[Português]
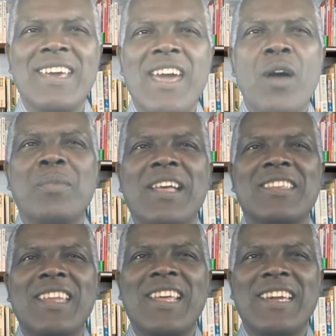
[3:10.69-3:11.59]
É um
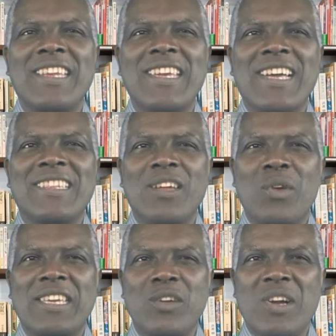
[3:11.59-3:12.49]
prazer e alegria tê-lo
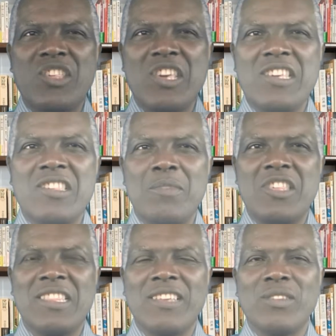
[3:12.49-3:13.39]
aqui com a gente,
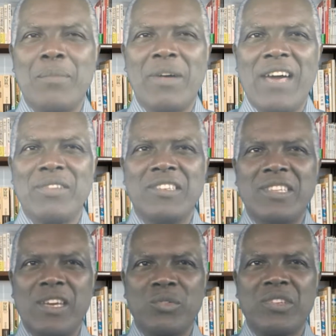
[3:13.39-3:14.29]
meditando na palavra de
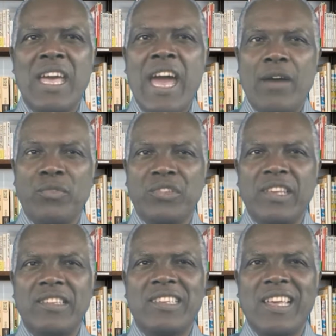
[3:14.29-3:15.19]
Deus. A
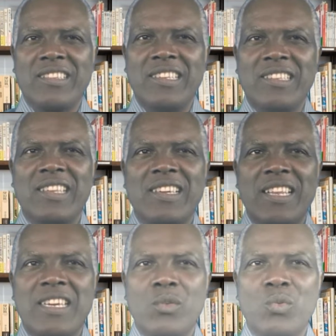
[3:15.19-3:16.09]
vocês que assistem,
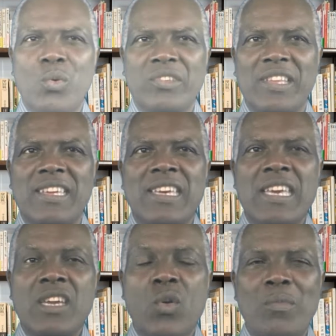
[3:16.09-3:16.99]
clicam no gostei
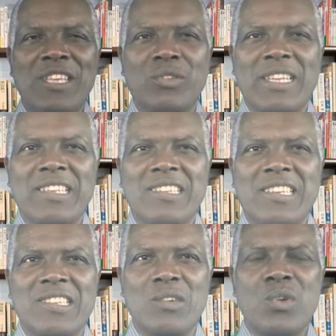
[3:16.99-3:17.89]
e comentam na
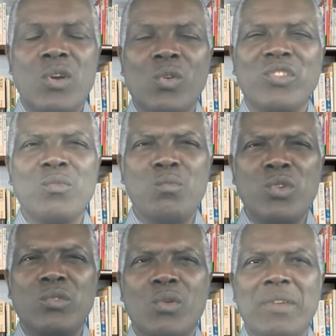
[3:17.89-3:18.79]
descrição, nosso
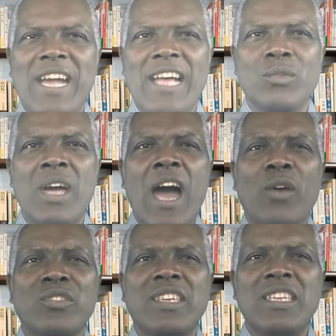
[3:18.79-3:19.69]
muito obrigado.
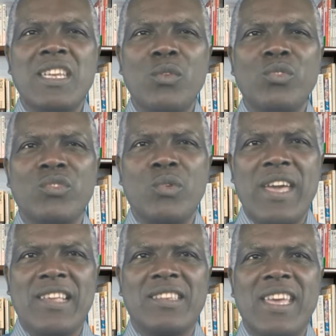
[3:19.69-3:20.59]
Aos que não nos
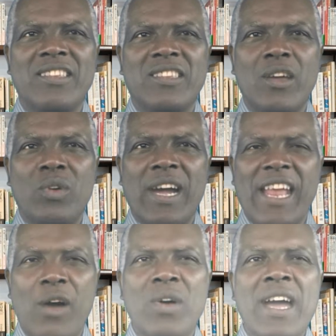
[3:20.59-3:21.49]
conhecem, este é o
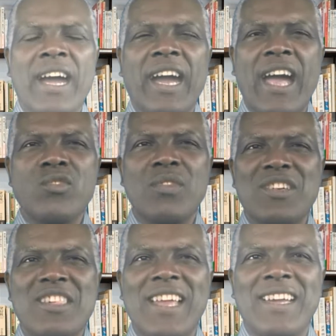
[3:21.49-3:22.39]
canal Rádio
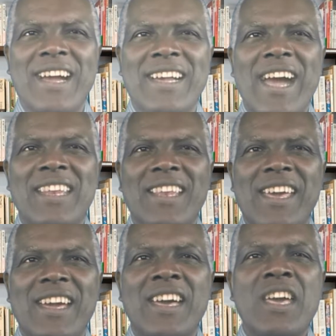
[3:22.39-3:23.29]
Evangélica
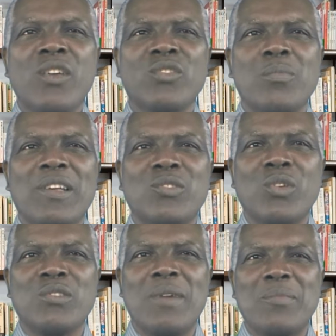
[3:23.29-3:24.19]
Galileia. Eu sou o
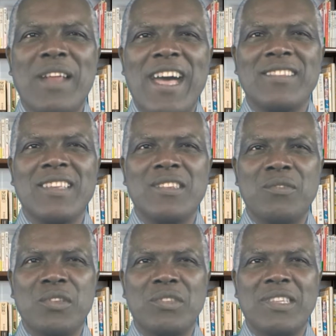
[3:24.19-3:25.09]
pastor Osmar Prates, a
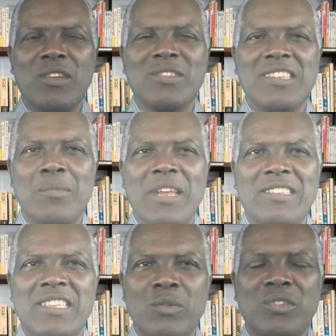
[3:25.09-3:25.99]
serviço de Deus na Assembleia
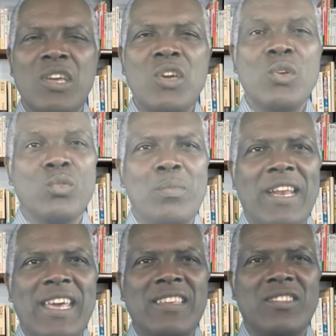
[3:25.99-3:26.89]
de Deus, do
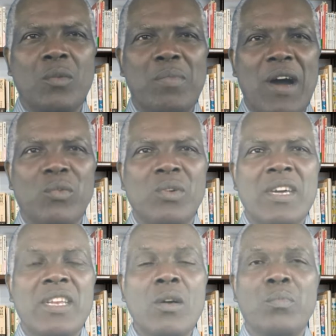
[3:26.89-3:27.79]
Belém, São Paulo,
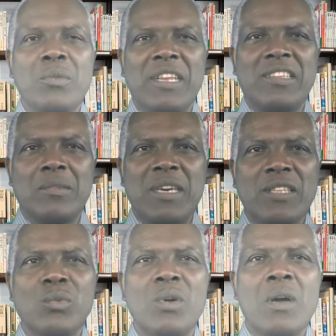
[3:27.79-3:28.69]
não por
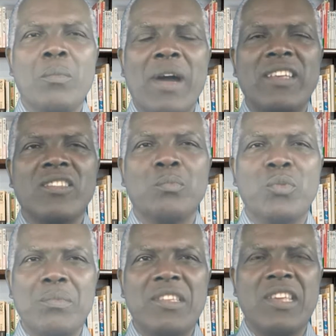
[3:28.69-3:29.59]
merecimento, mas
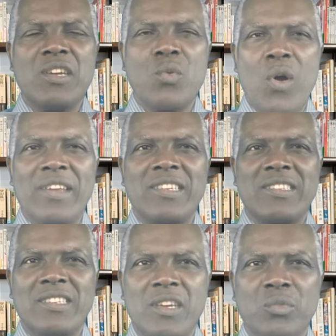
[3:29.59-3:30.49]
por misericórdia
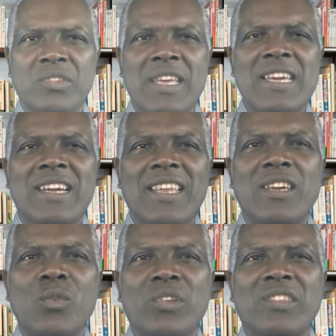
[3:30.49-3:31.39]
de Deus.
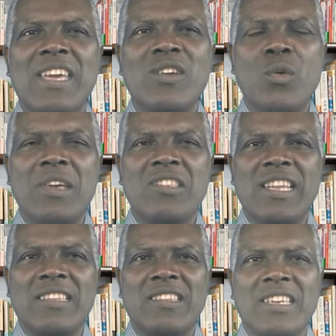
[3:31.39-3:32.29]
Clique no gostei, comente
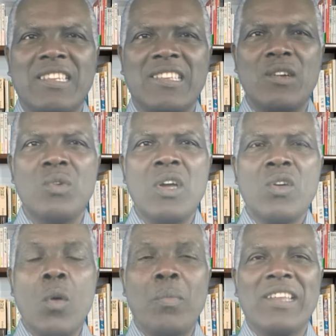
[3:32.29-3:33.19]
na descrição,
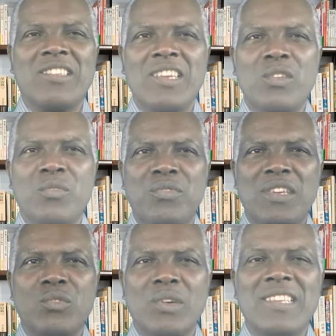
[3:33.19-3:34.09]
compartilhe o
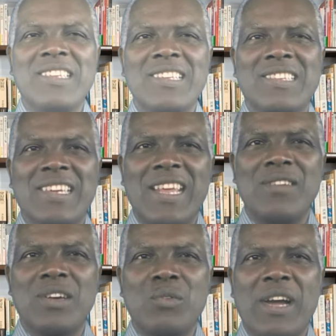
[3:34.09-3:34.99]
vídeo e se
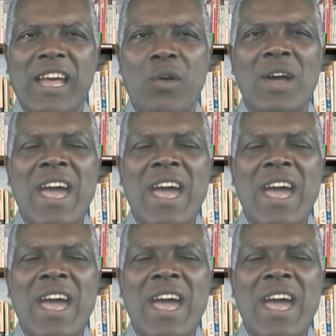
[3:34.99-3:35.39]
inscreva no canal.